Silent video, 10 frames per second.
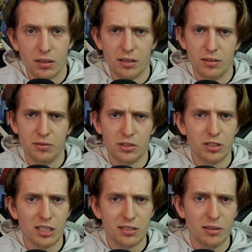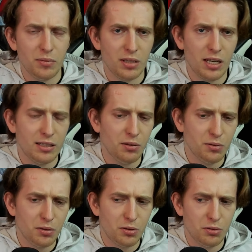E, czy czasem
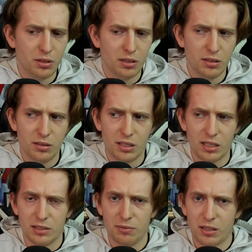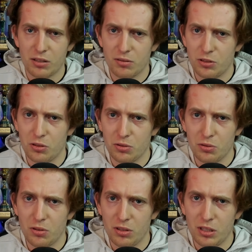kanał, który się nazywa
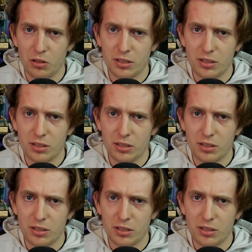Książulo i